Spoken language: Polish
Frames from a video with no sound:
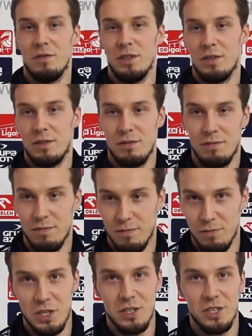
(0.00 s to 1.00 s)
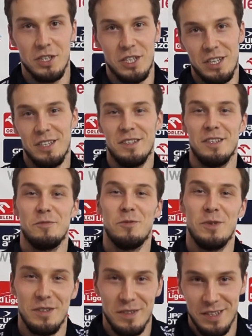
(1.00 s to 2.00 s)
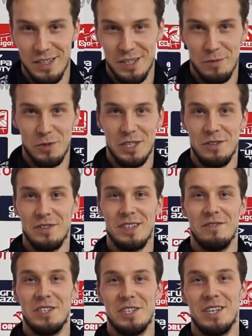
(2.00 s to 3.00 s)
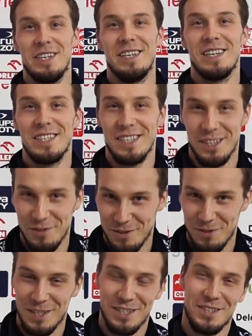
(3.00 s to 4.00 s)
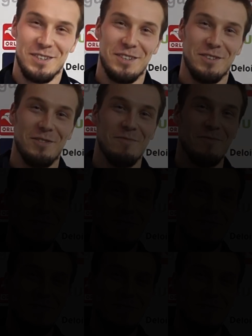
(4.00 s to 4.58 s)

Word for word: więc myślę, że żaden zespół nie jest w stanie się przeciwstawić, jeżeli grasz z taką skutecznością.